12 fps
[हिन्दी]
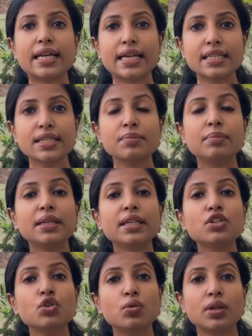साइज़ भी
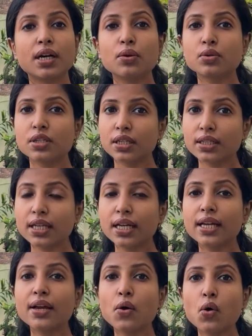छोटा हो सकता
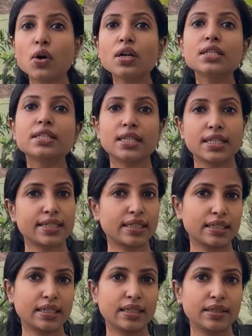है और जल
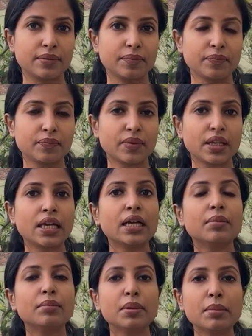सकता है
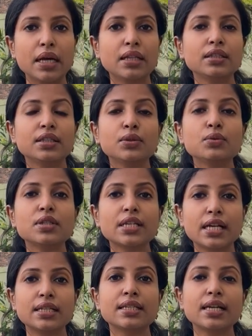मैं मानती हूँ
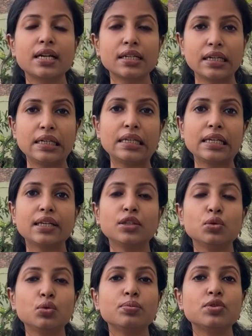सात से आठ घंटे की
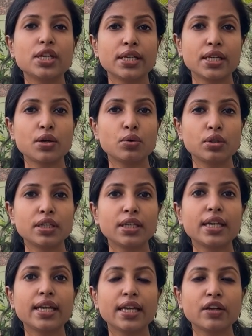धूप चाहिए होती
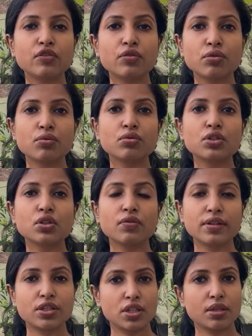है एक फ्रूट्स और
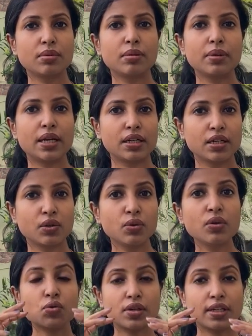वेजिटेबल प्लांट
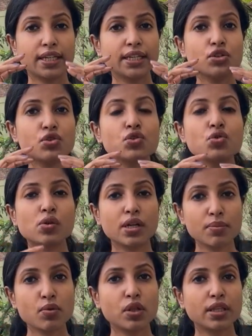को लेकिन जो छोटे
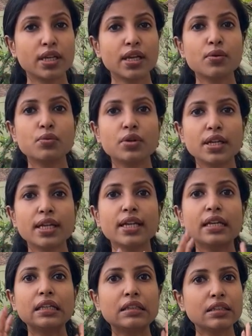पौधे हैं उन्हें
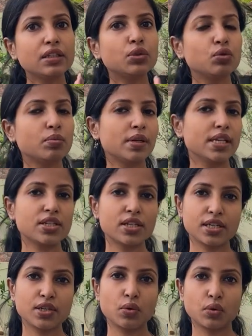इतनी धूप नहीं
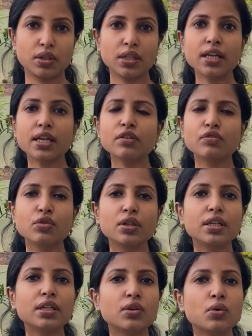चाहिए होती है एक
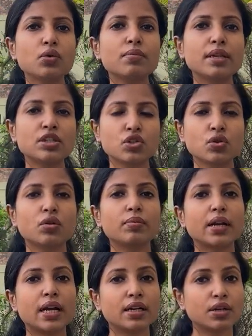फुल्ली ग्रोन मेच्योर
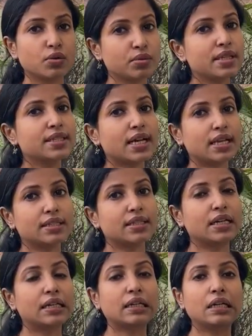प्लांट को ही सात से
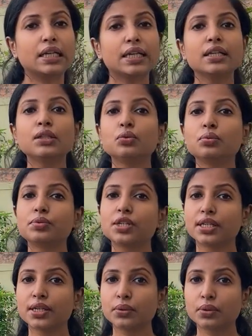आठ घंटे की धूप
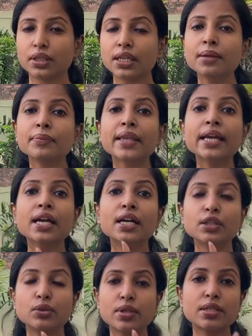चाहिए होती है
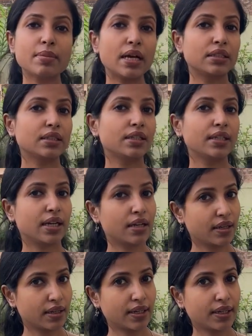तो इस बात का ध्यान
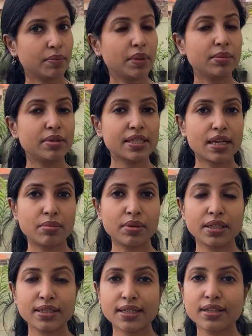रखें बेबी
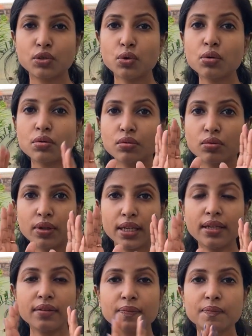सैपलिंग्स हैं तो
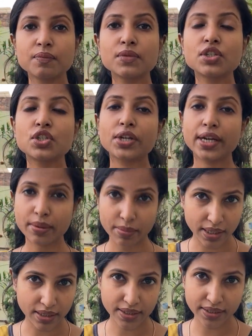उन्हें शेड में
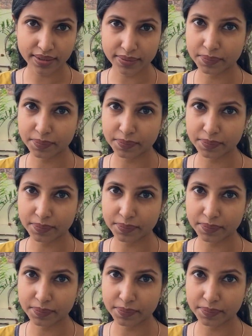रखें